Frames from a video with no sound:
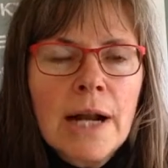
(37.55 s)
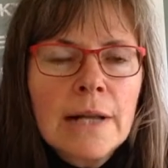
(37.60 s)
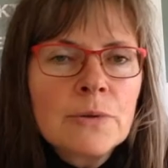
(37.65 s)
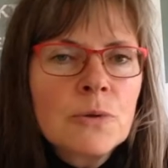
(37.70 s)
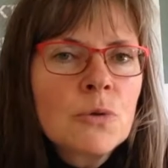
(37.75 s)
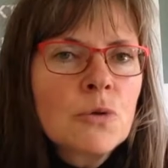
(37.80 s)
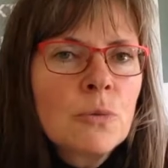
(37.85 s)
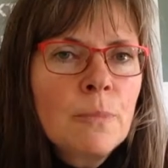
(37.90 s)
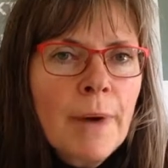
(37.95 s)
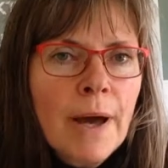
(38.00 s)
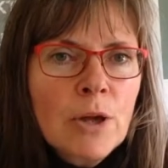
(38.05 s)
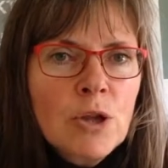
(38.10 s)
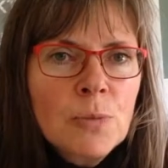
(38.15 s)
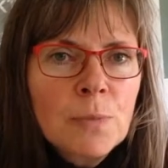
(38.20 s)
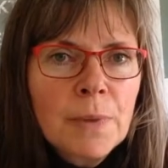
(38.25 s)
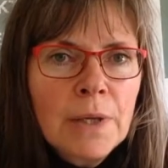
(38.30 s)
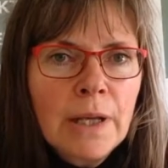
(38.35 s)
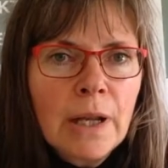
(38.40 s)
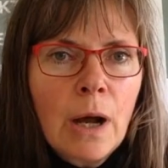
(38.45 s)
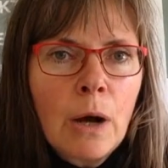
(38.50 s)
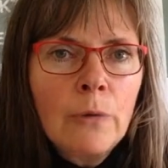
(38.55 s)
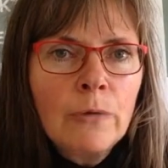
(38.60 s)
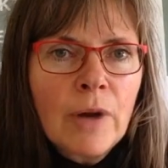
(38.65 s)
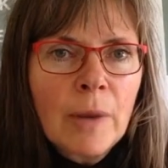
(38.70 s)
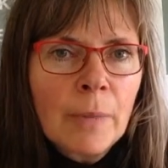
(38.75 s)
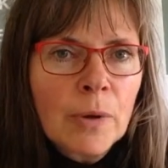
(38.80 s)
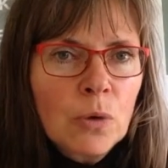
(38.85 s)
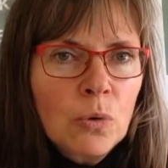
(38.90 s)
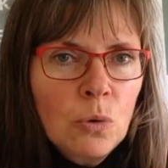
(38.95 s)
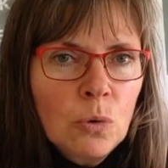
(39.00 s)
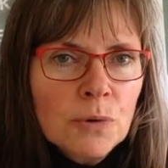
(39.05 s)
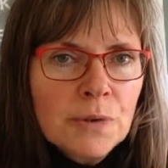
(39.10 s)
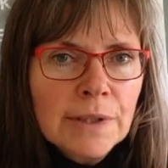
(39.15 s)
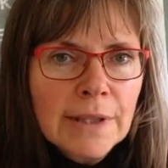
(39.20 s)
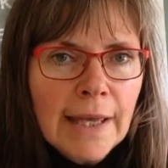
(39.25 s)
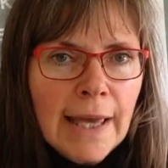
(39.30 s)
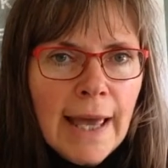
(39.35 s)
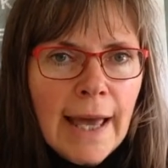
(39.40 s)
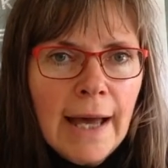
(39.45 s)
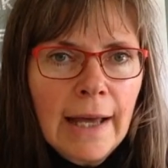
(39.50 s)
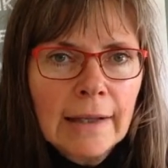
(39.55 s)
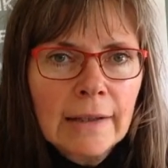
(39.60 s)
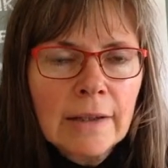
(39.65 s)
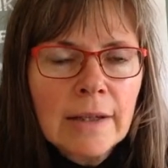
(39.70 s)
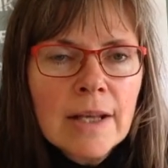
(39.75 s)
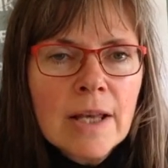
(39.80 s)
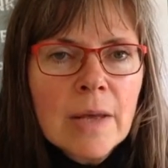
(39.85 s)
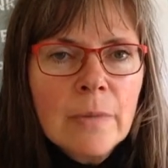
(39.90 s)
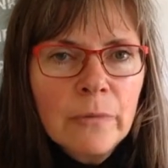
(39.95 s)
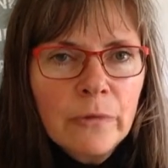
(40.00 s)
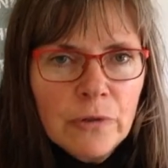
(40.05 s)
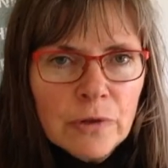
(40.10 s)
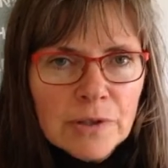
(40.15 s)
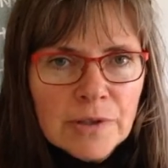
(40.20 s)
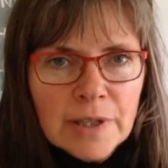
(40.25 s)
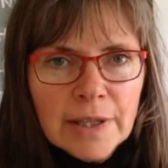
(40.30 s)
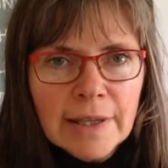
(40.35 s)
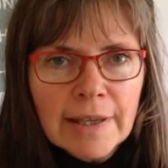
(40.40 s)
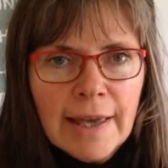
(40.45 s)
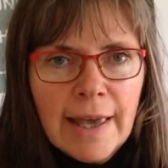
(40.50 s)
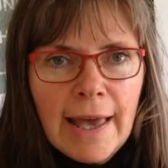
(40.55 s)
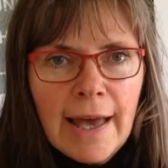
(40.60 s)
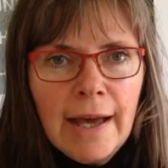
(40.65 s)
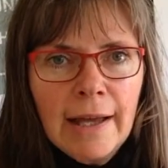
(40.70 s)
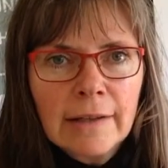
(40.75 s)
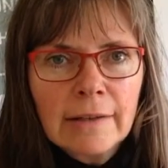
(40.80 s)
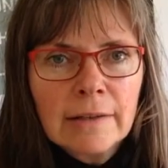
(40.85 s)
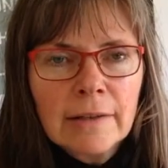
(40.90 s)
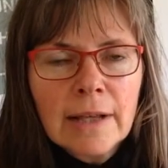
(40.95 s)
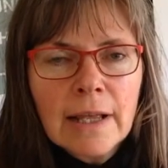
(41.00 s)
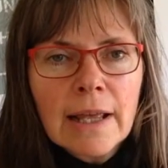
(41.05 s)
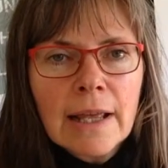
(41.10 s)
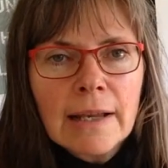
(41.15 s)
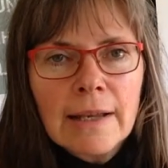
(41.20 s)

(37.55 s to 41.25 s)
also zum Beispiel auf Aprikosenkernen, Pfirsichkernen,